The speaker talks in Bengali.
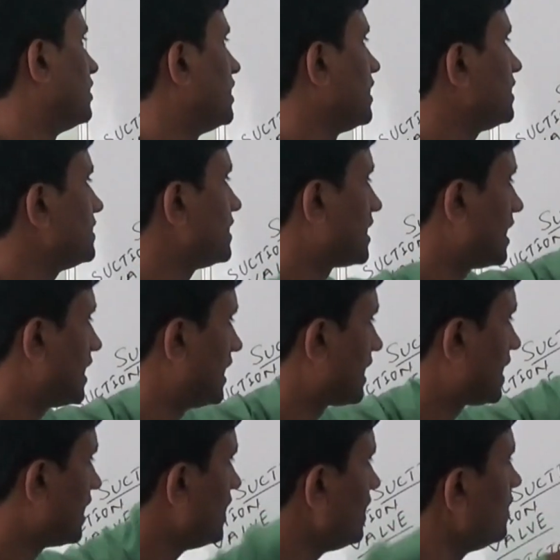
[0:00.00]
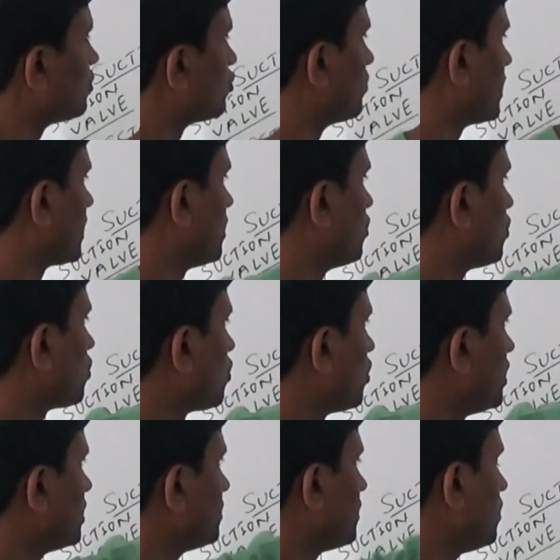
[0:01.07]
ঠিক আছে এখানে লেখা নেই তোমরা এখানে নোট করে
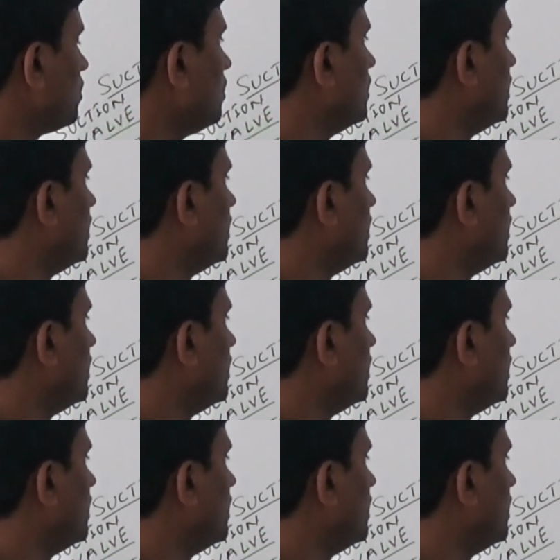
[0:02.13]
নিতে পারো